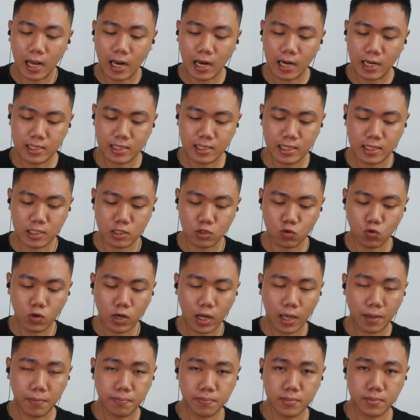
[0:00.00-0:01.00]
alat trik
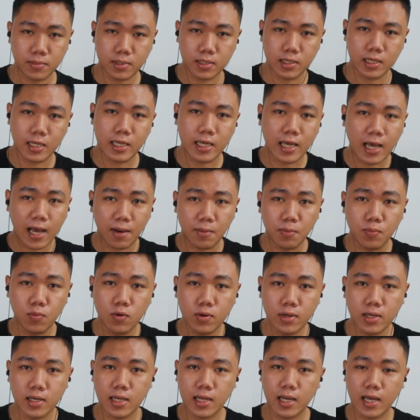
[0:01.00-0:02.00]
sulap
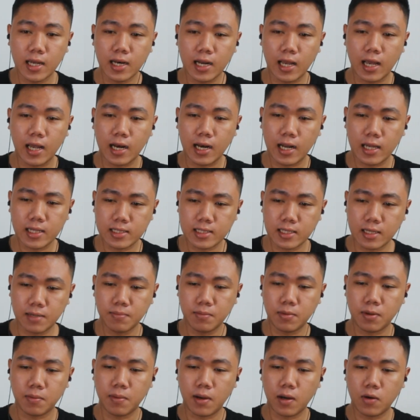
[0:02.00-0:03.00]
digabung dengan alat
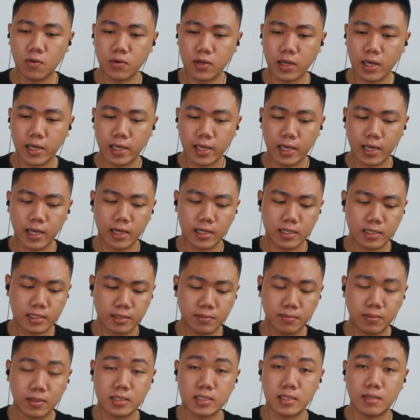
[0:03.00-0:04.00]
yang berbau kayak
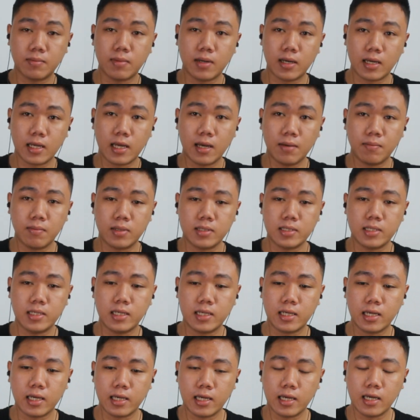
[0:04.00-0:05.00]
semacam agama
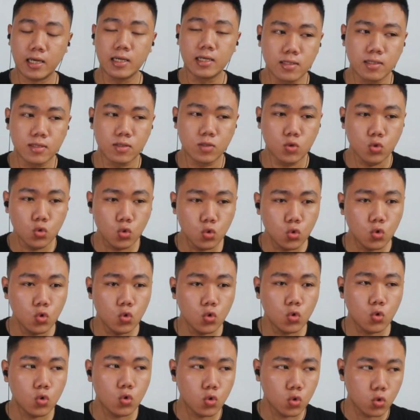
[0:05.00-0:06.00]
jadi kayak
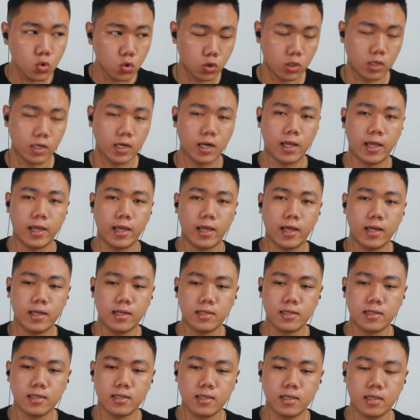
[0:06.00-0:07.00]
dukun lah ya
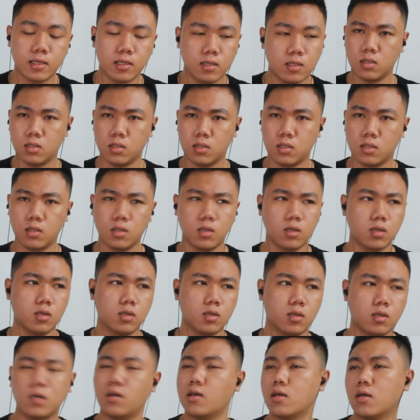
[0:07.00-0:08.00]
eh eh
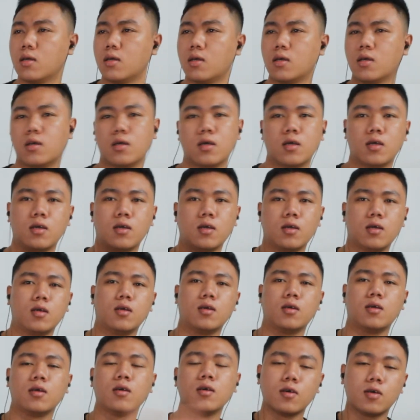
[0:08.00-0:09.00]
eh eh eh eh, eh,
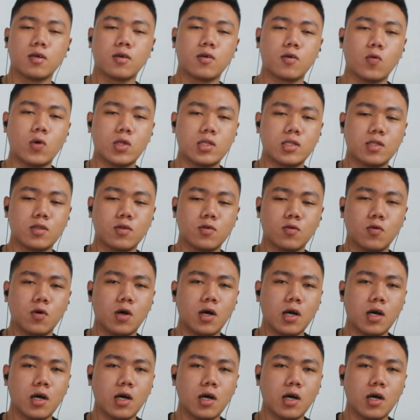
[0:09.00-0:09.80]
eh. gua